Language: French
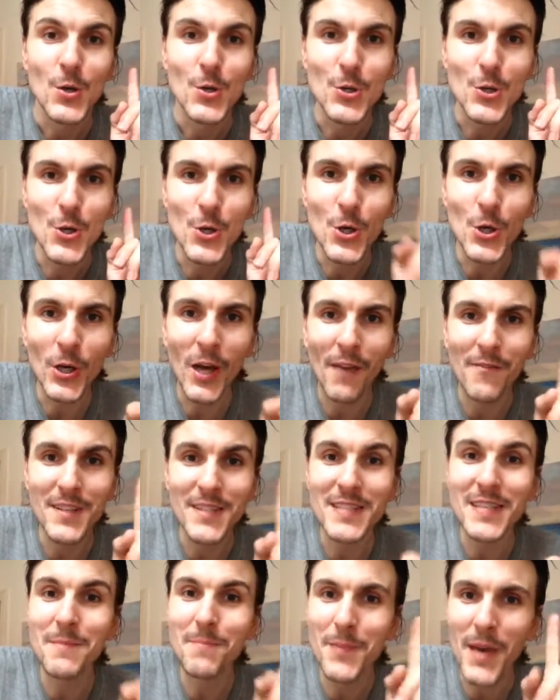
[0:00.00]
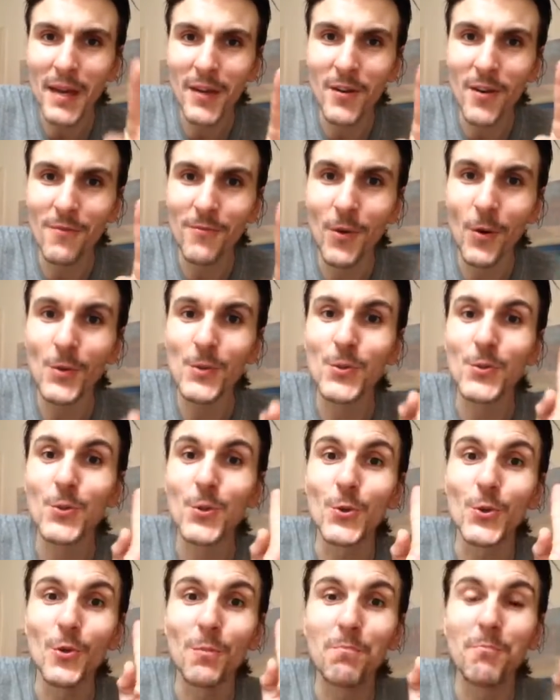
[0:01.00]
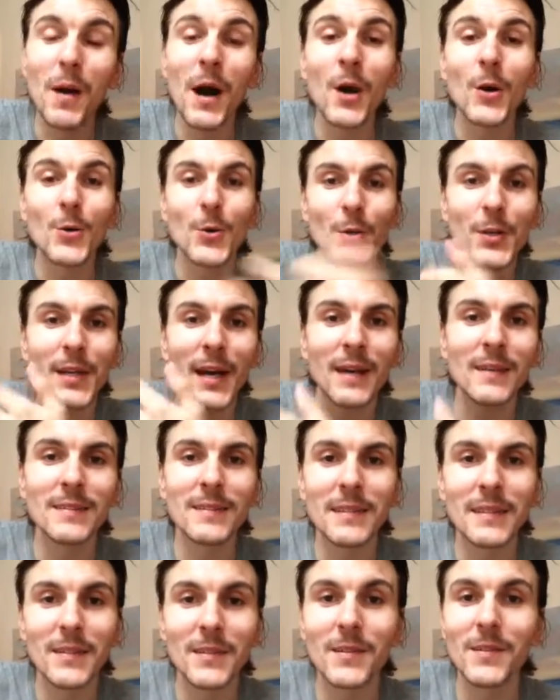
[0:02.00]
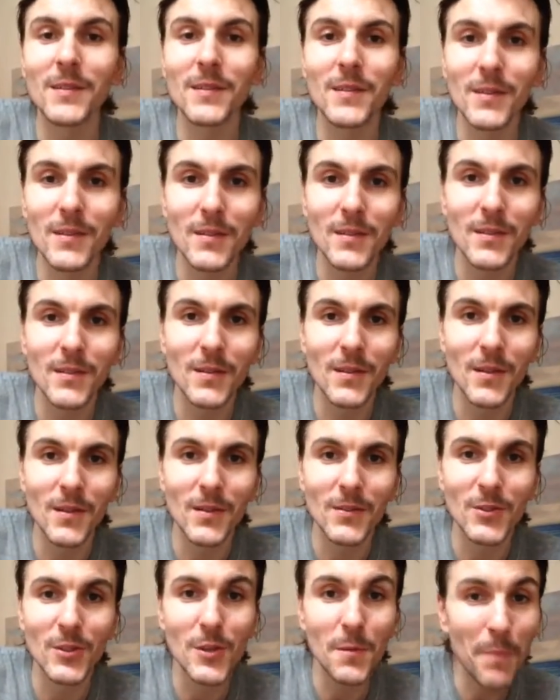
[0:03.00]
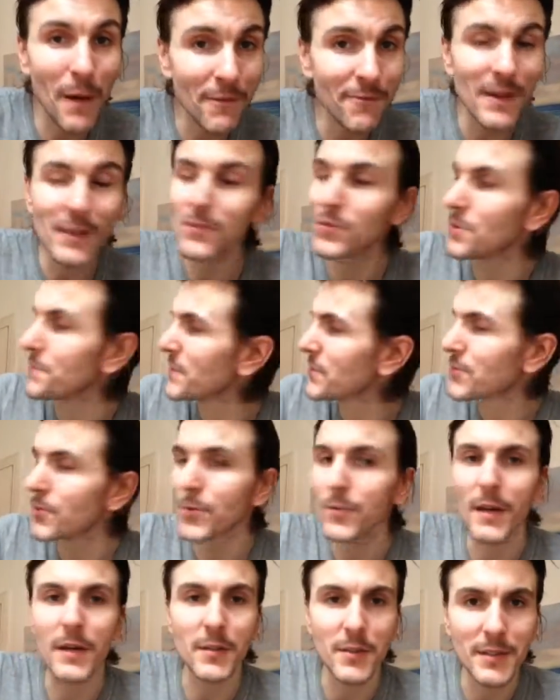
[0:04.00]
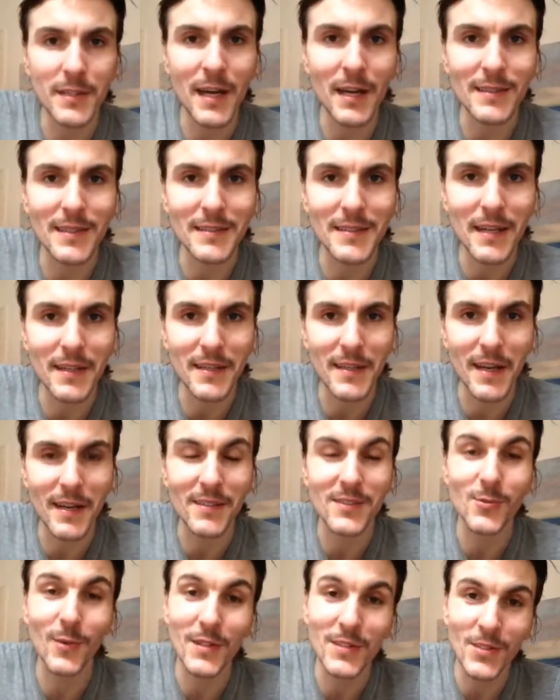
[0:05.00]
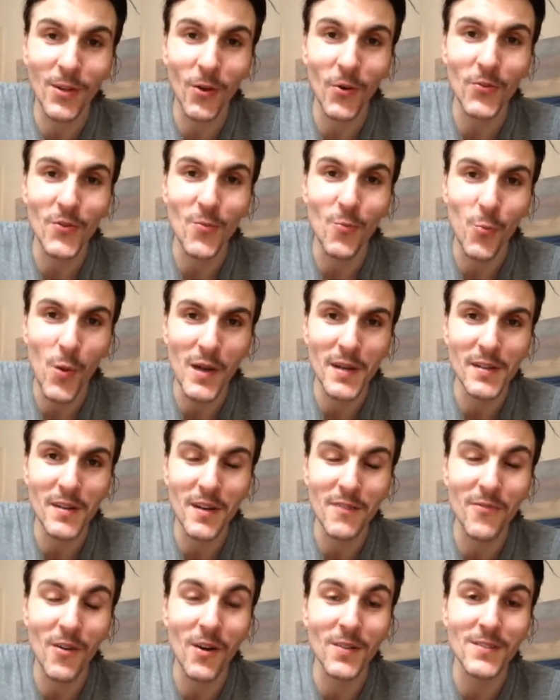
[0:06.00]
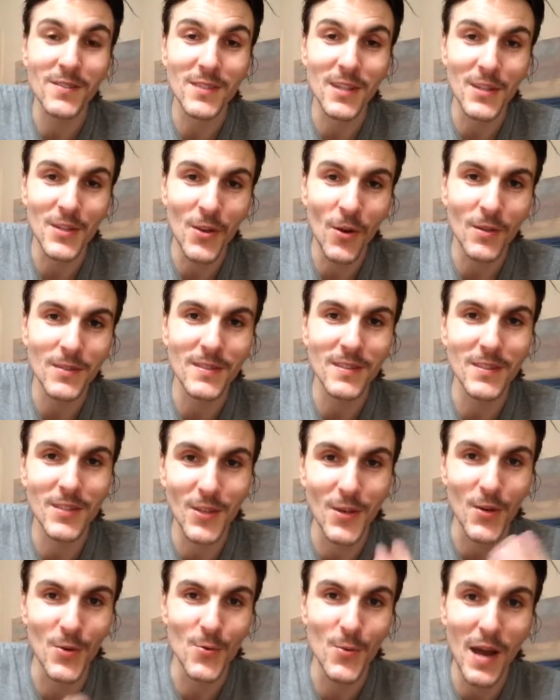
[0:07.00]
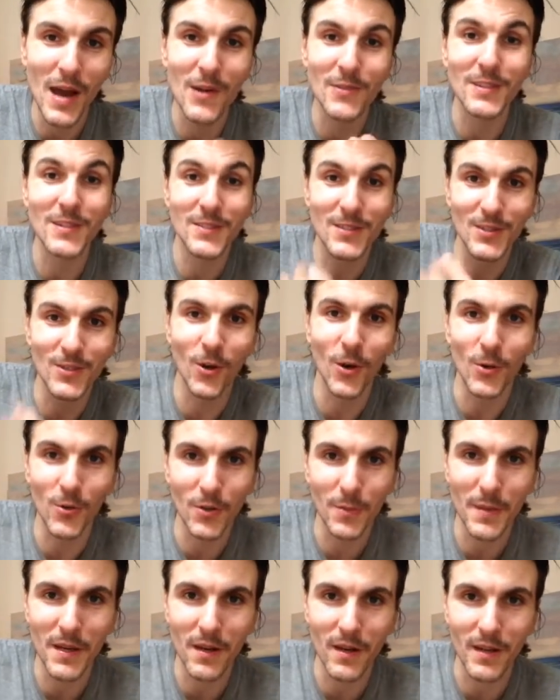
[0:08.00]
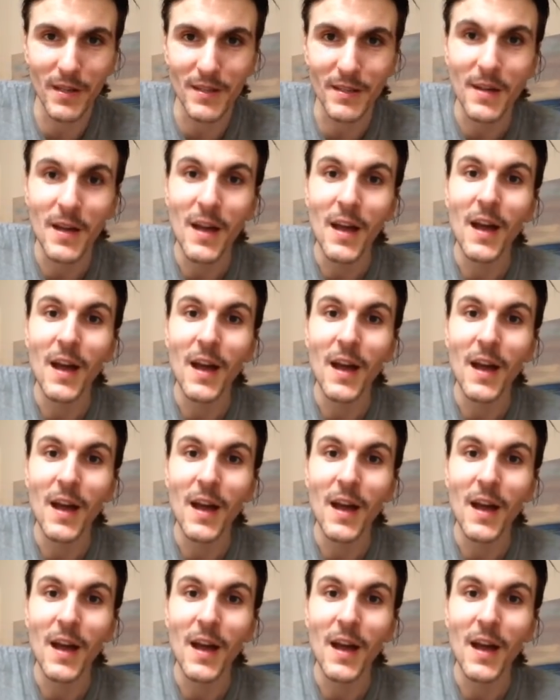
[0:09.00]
Je leur avais dit bien en avance de ne pas regarder, euh, euh, de ne pas faire demi-tour et regarder derrière. So I told them well in advance to not turn around and to not look behind.